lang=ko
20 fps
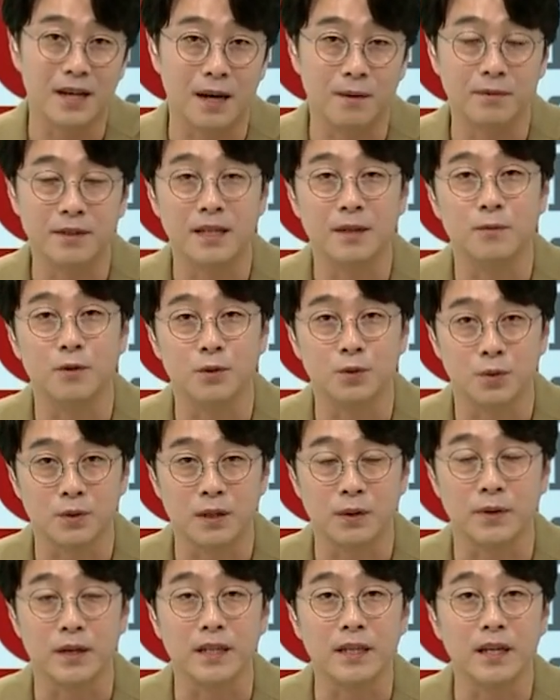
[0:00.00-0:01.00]
아무리 뭐
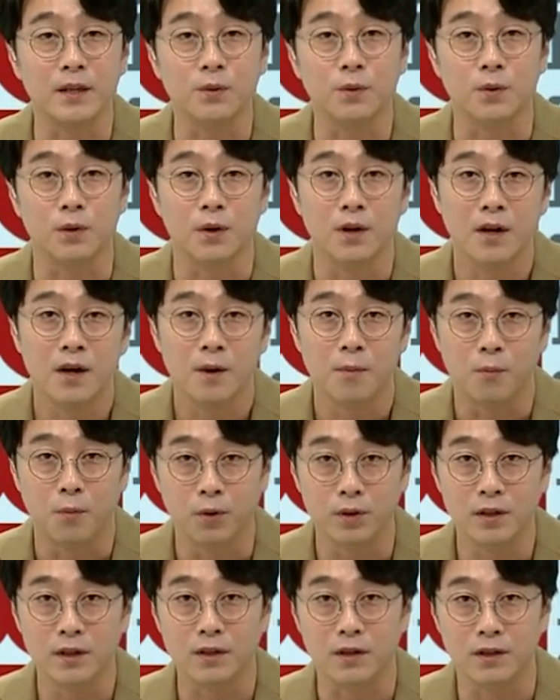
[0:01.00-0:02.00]
좋다고 얘기해도
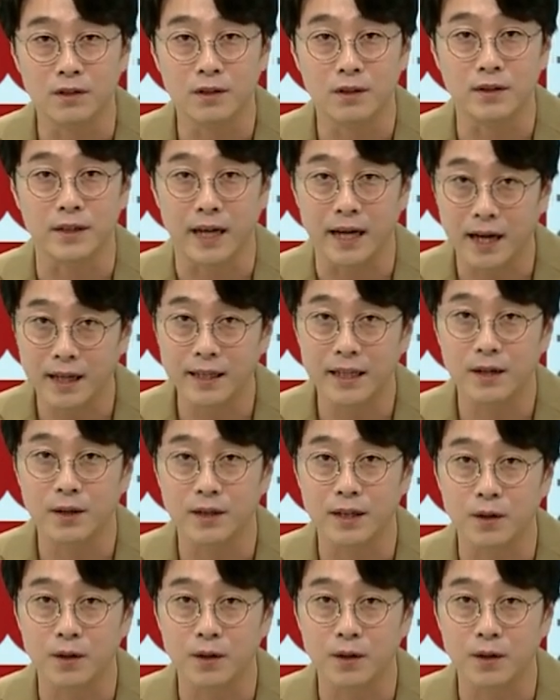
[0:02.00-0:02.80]
모든 결정은 내가 내려야